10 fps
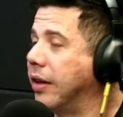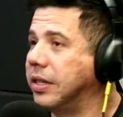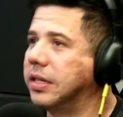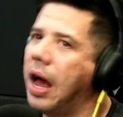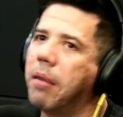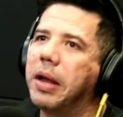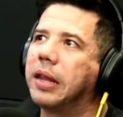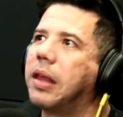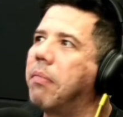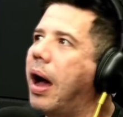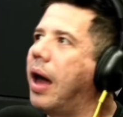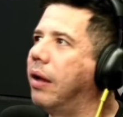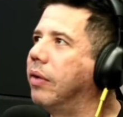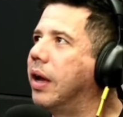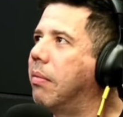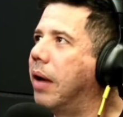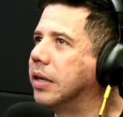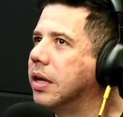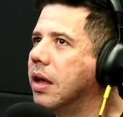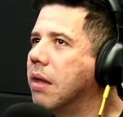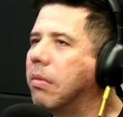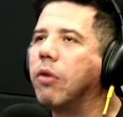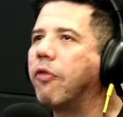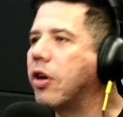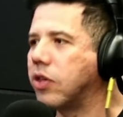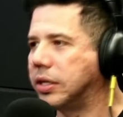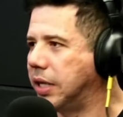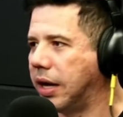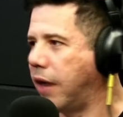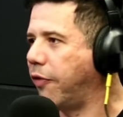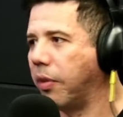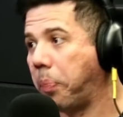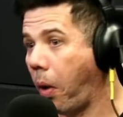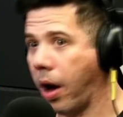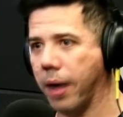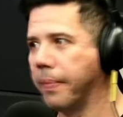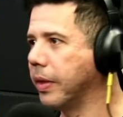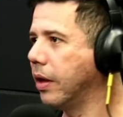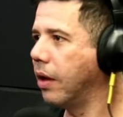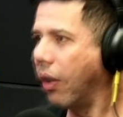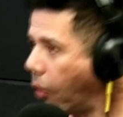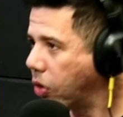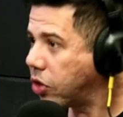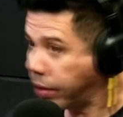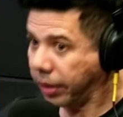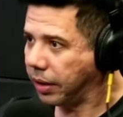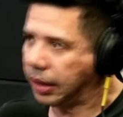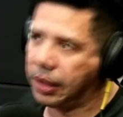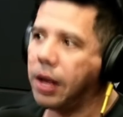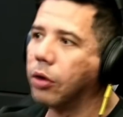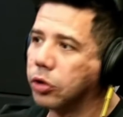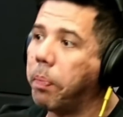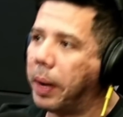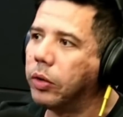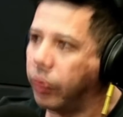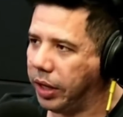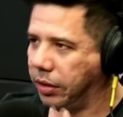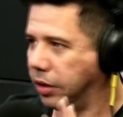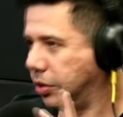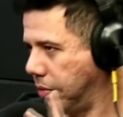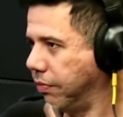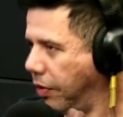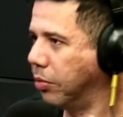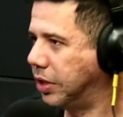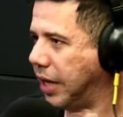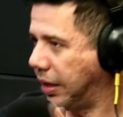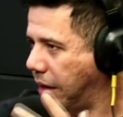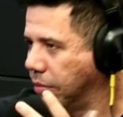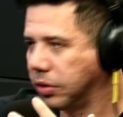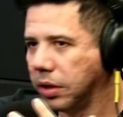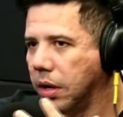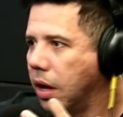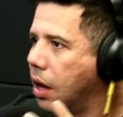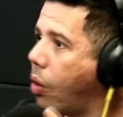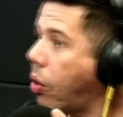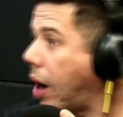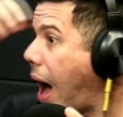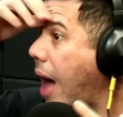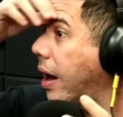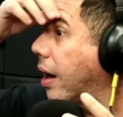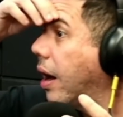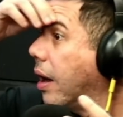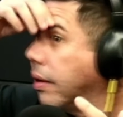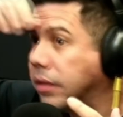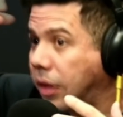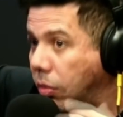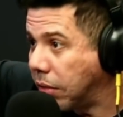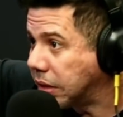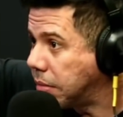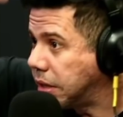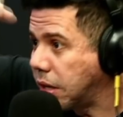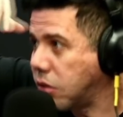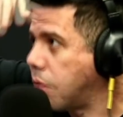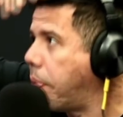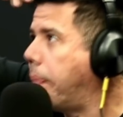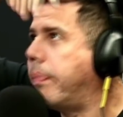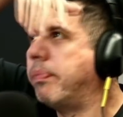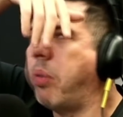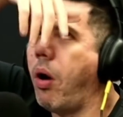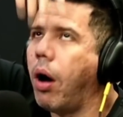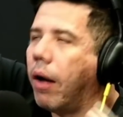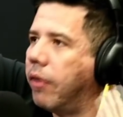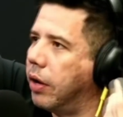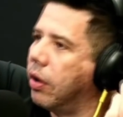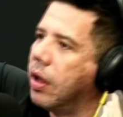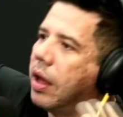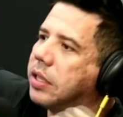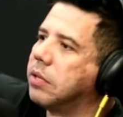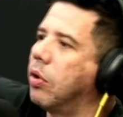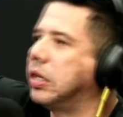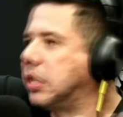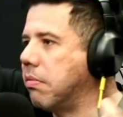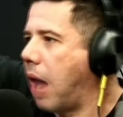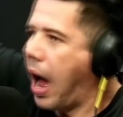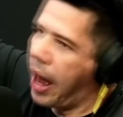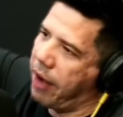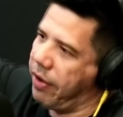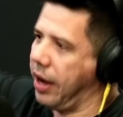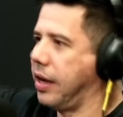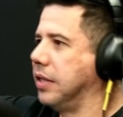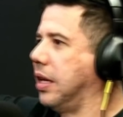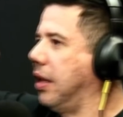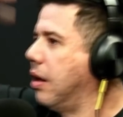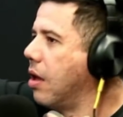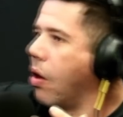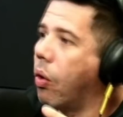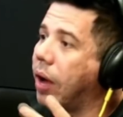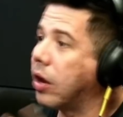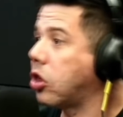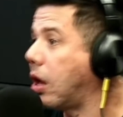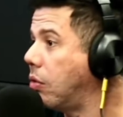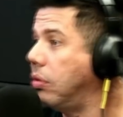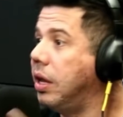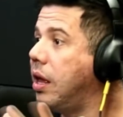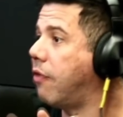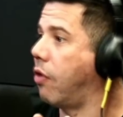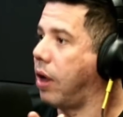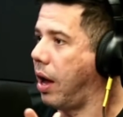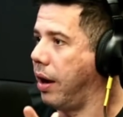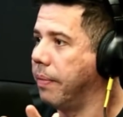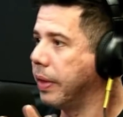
às vezes, ah, mas ele tá mala, não liga mais, mas não vejo assim, cara, eu falo, porra... Hoje que, que eu sou perto do Whindersson, vamos uhum. dizer, em termos. O cara, cara, tem umas amizades, tipo, porra, mano, é Simone Simária vai na casa dele. O cara é. chega num nível, cara,